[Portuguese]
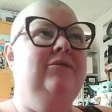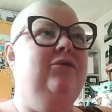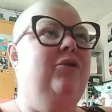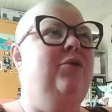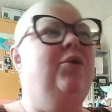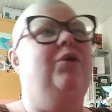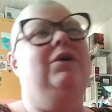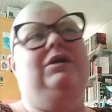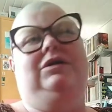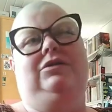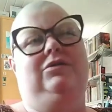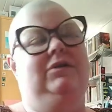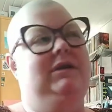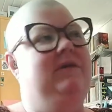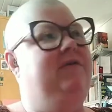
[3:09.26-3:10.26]

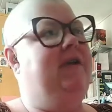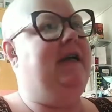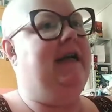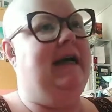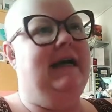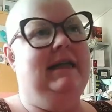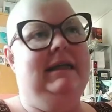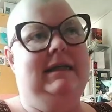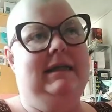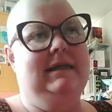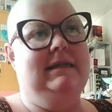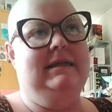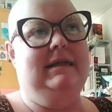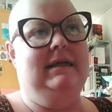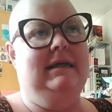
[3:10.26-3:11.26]
gosto de ficar
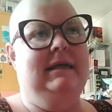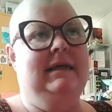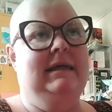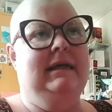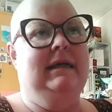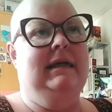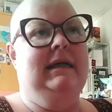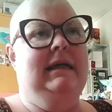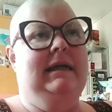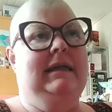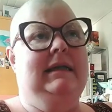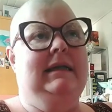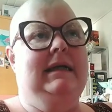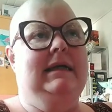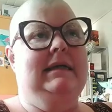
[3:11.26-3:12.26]
nessa
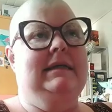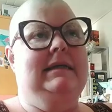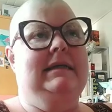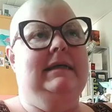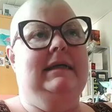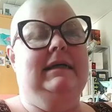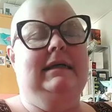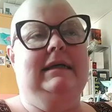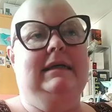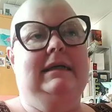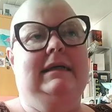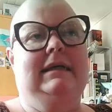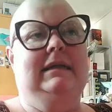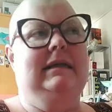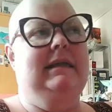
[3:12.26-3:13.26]
nessa
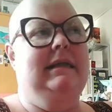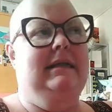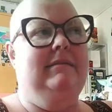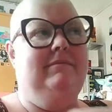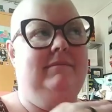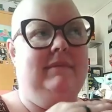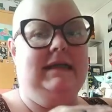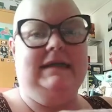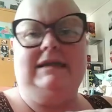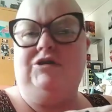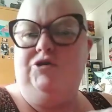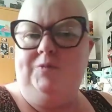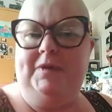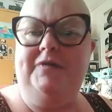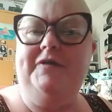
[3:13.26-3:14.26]
nessa
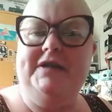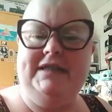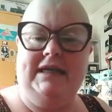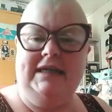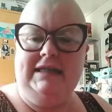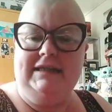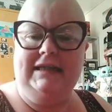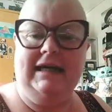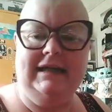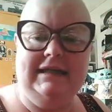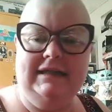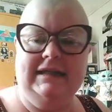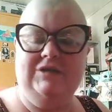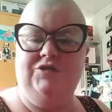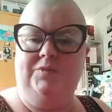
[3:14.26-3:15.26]
superficialidade
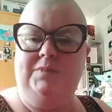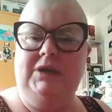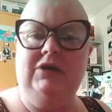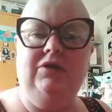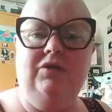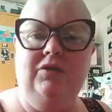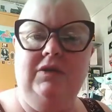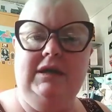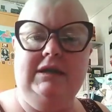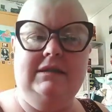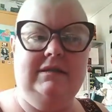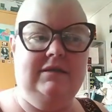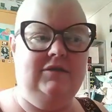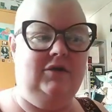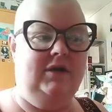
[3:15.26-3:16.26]
das opiniões,
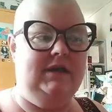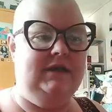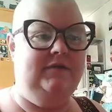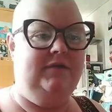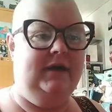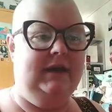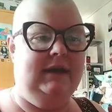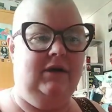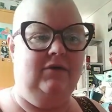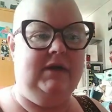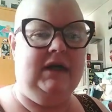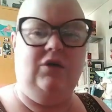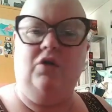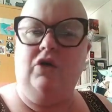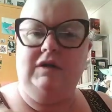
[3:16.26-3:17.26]
só de falar o
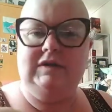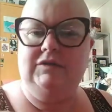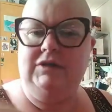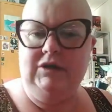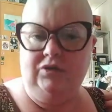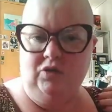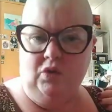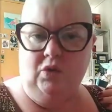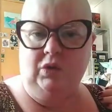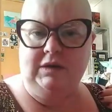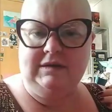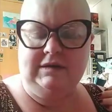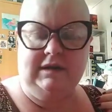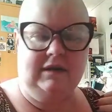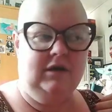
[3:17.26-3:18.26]
que gosta e o que não
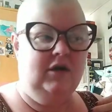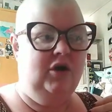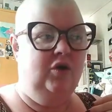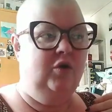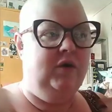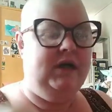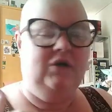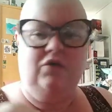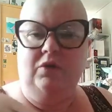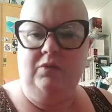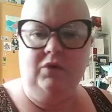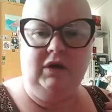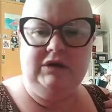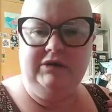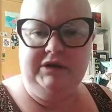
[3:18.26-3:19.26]
gosta, o que
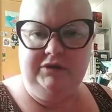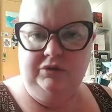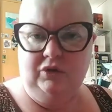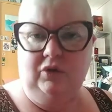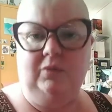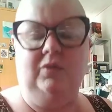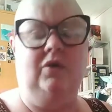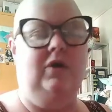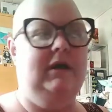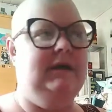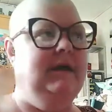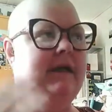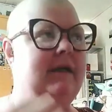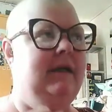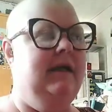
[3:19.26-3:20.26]
incomoda e o que não
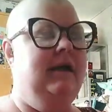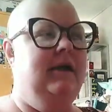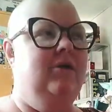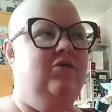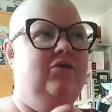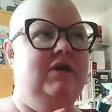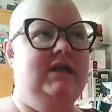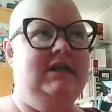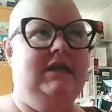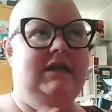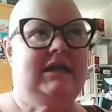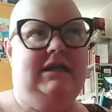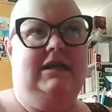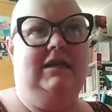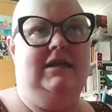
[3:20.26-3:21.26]
incomoda, coisa
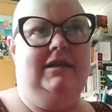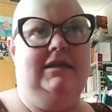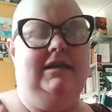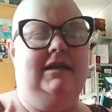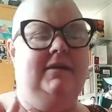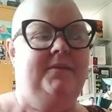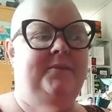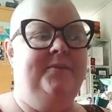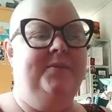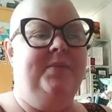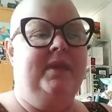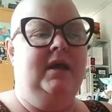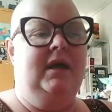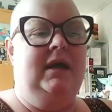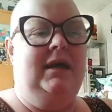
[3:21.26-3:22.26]
que, né?
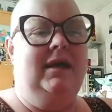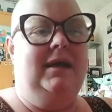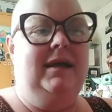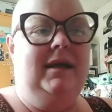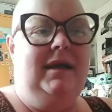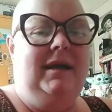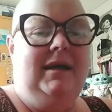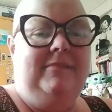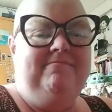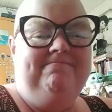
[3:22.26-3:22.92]
É,